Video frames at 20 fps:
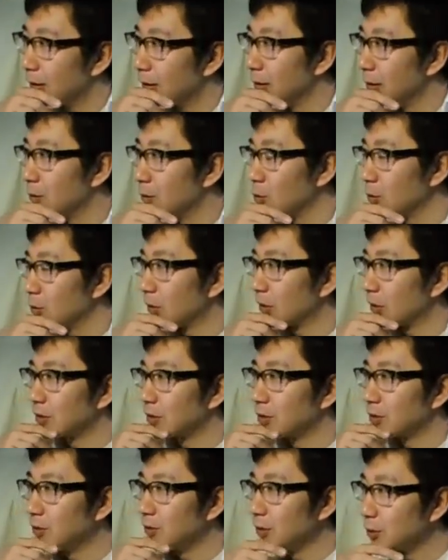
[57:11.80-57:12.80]
で、今度はな
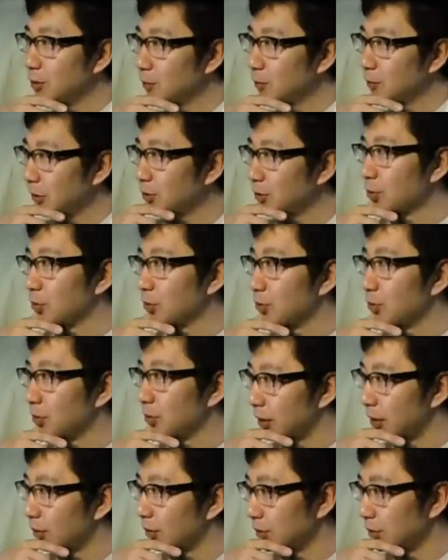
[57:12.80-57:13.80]
んかスイーツ番長ってい
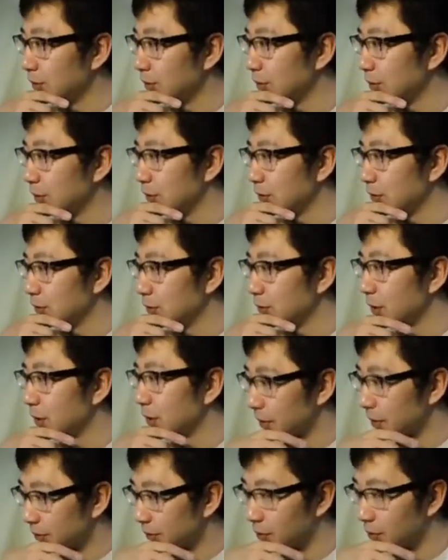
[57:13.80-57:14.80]
うね、あのスイーツ
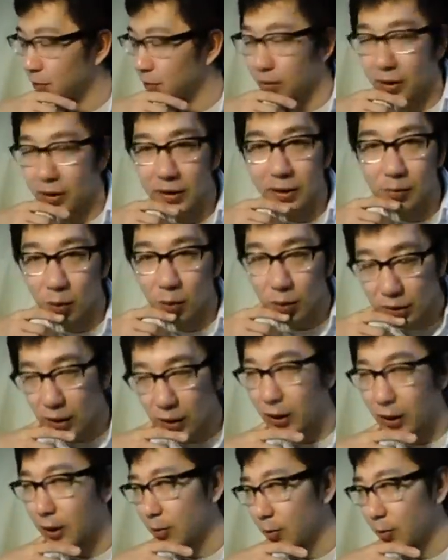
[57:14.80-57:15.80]
食べ歩きの方、猛者
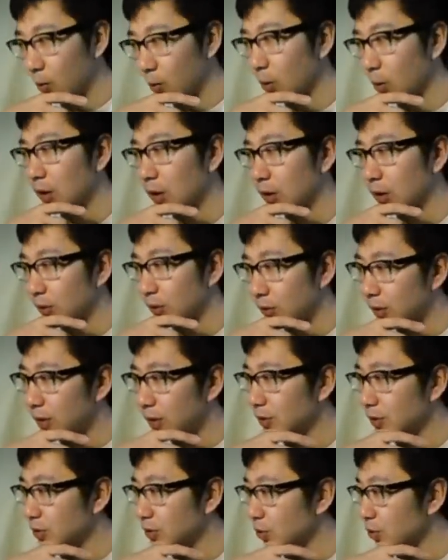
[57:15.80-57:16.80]
が来られたりとか
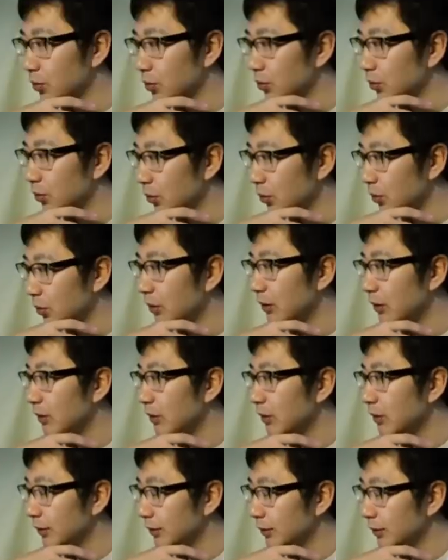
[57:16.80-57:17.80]
ね、ゲストもいろいろ、
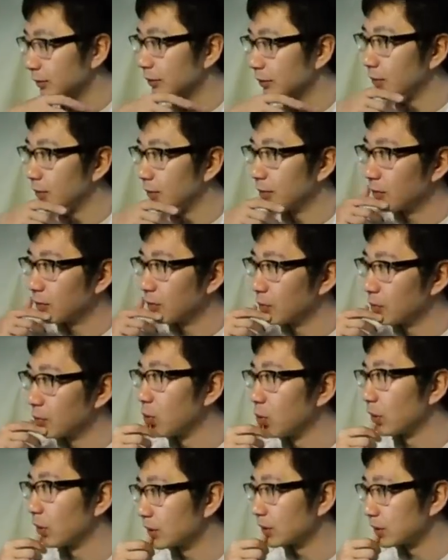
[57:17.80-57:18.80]
あの、
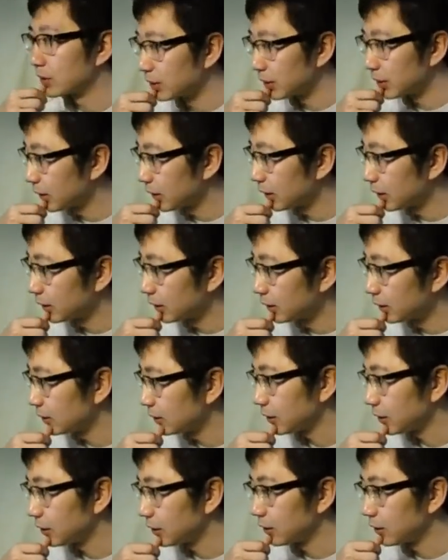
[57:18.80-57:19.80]
豪華ですんで、
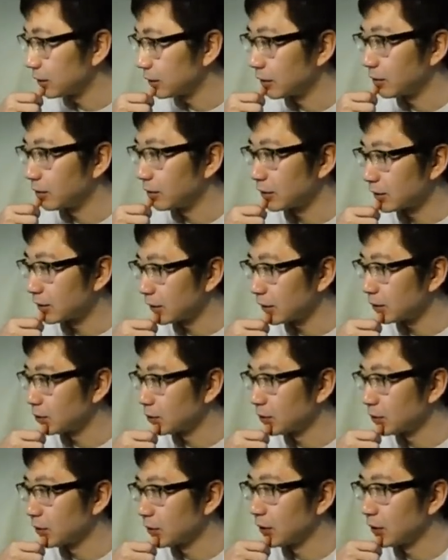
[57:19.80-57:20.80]
ぜひ来てください。
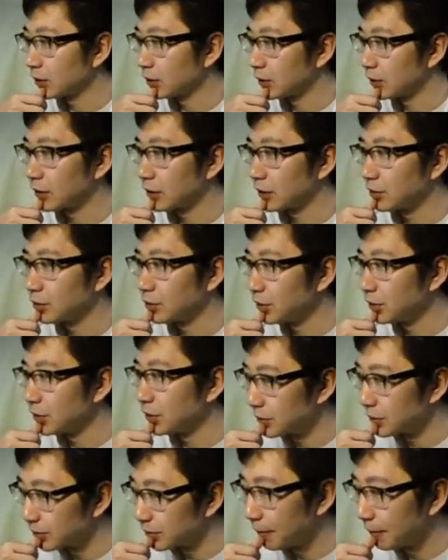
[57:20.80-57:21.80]
そして3月12
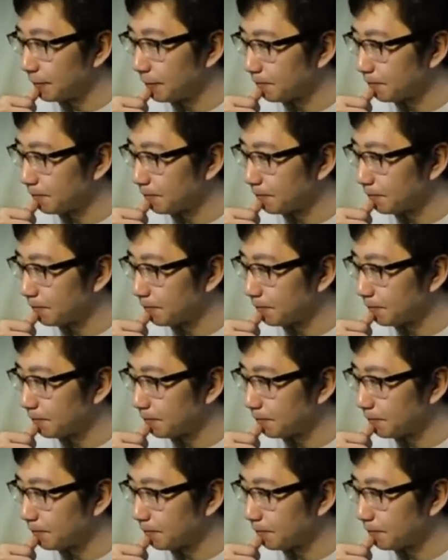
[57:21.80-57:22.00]
日は、